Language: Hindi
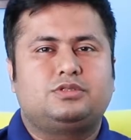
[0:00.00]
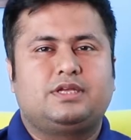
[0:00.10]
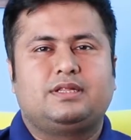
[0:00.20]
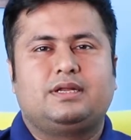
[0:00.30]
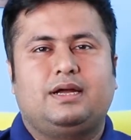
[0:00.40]

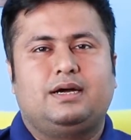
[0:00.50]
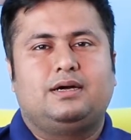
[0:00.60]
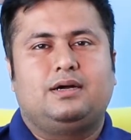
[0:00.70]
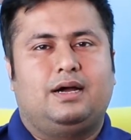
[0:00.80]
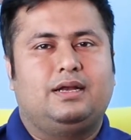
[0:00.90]
उसके
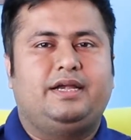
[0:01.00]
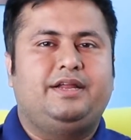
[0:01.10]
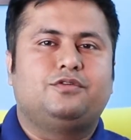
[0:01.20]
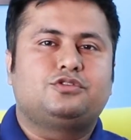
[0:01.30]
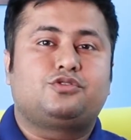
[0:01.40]
अंदर
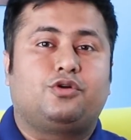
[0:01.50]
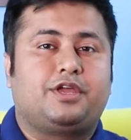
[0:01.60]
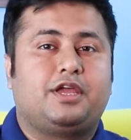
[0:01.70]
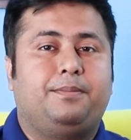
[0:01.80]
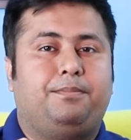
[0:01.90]
लेडी वॉज
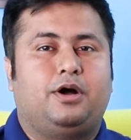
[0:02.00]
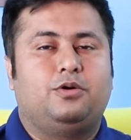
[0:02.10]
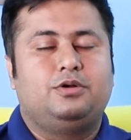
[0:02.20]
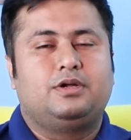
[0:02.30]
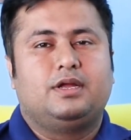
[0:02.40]
टॉकिंग
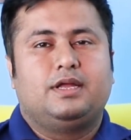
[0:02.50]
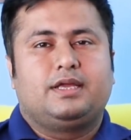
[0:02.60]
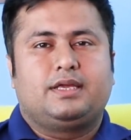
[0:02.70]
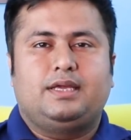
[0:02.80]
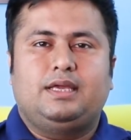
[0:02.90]
अबाउट
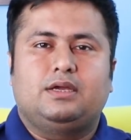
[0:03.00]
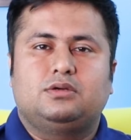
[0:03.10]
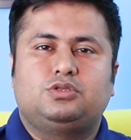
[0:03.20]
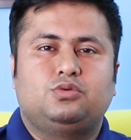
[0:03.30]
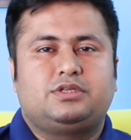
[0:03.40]
कि
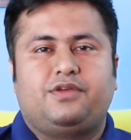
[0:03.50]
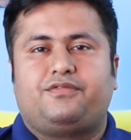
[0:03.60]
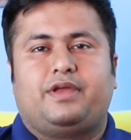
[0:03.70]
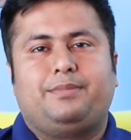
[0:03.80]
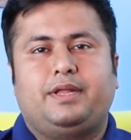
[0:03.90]
जो उसकी
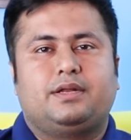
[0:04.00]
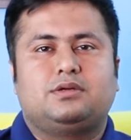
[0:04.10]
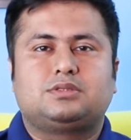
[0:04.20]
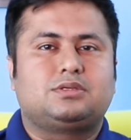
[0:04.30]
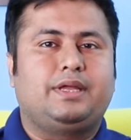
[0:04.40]
फैमिली है
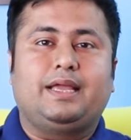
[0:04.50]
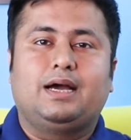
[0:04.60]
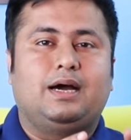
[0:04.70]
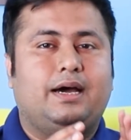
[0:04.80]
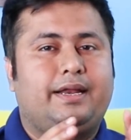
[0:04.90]
ना उसको एक
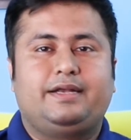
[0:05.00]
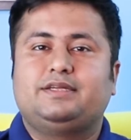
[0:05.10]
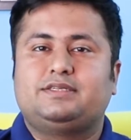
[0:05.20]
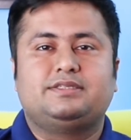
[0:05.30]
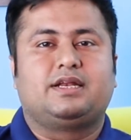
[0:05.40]
हर एक
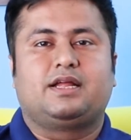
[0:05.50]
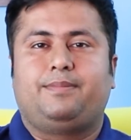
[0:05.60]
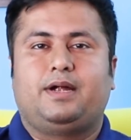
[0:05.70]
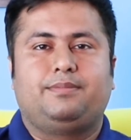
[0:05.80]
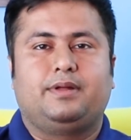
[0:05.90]
डिसीजन का
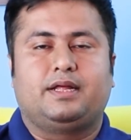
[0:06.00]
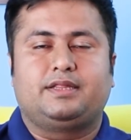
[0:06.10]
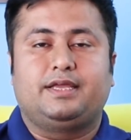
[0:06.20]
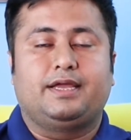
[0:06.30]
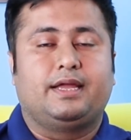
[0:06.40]
पार्ट
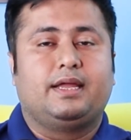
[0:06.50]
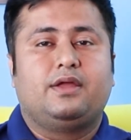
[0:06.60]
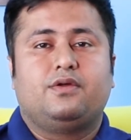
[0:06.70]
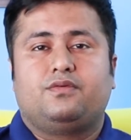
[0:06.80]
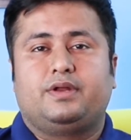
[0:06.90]
बनाती है
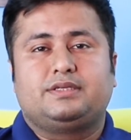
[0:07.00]
फॉर